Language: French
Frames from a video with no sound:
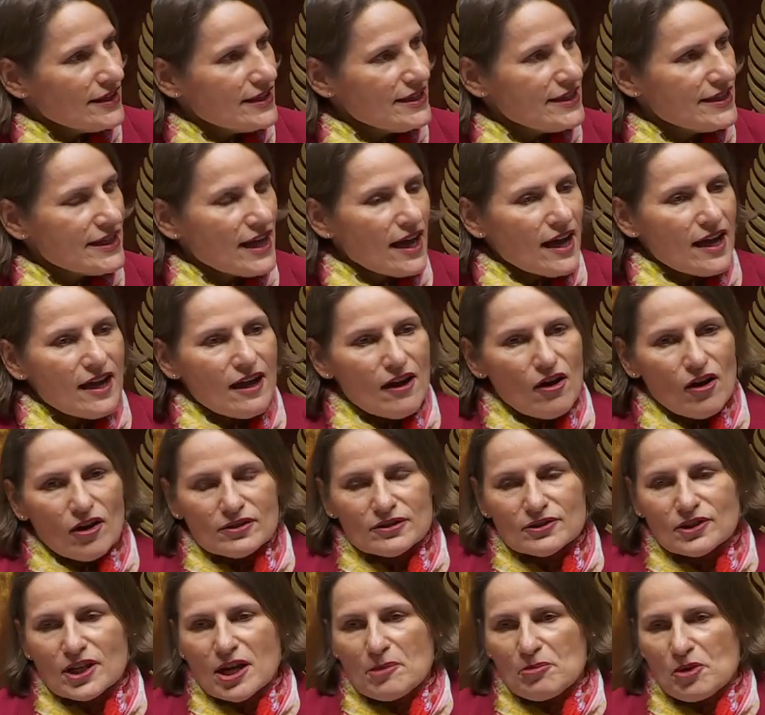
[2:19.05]
il y a
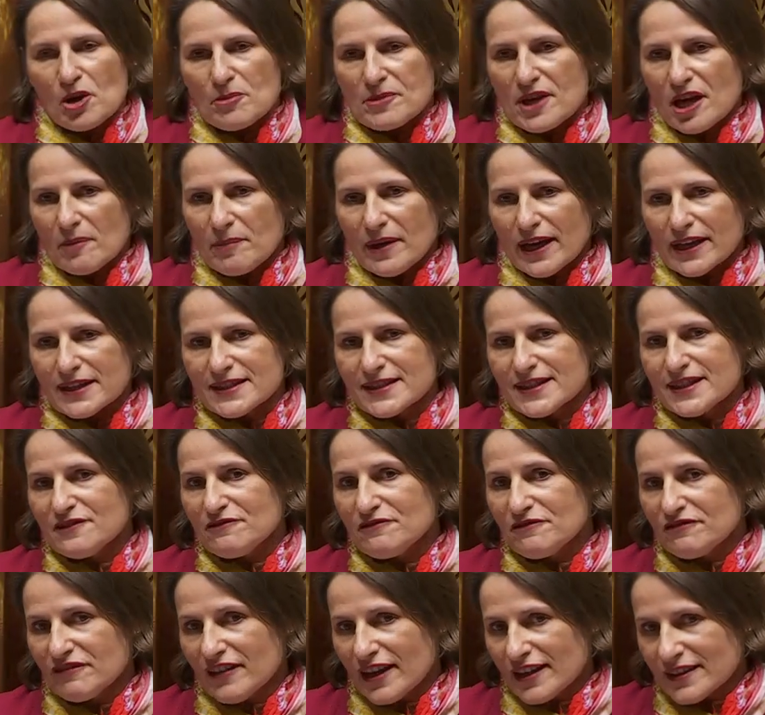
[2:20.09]
dans la première
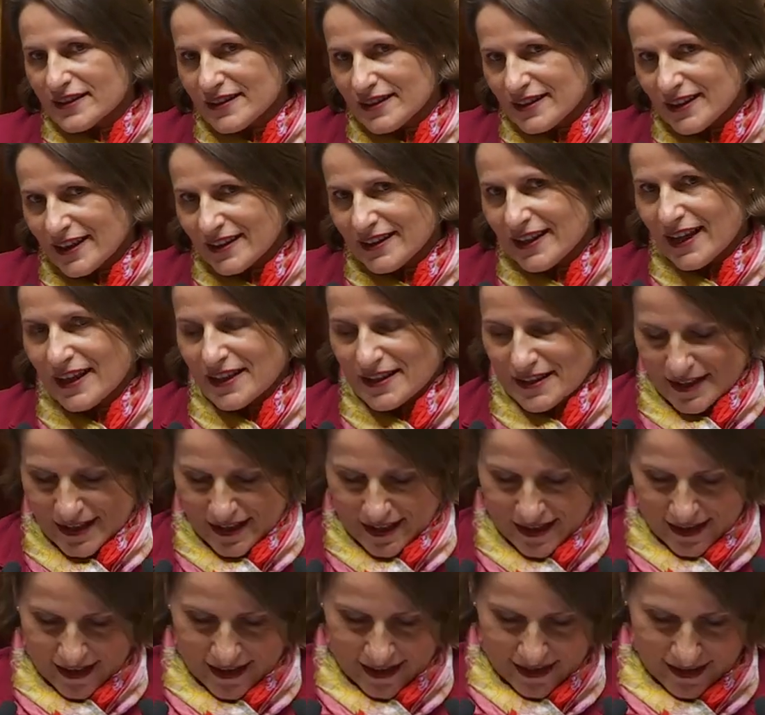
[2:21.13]
partie 21
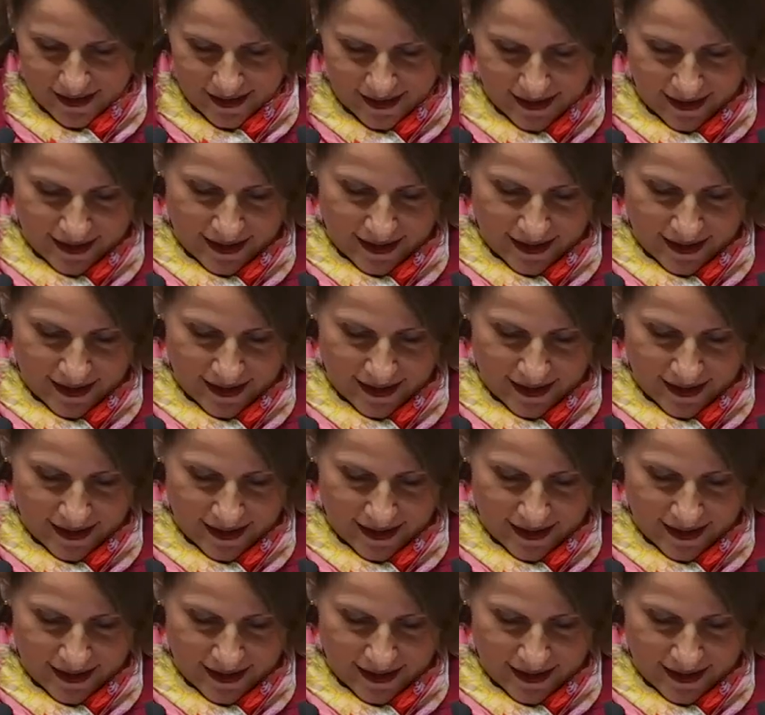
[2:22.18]
articles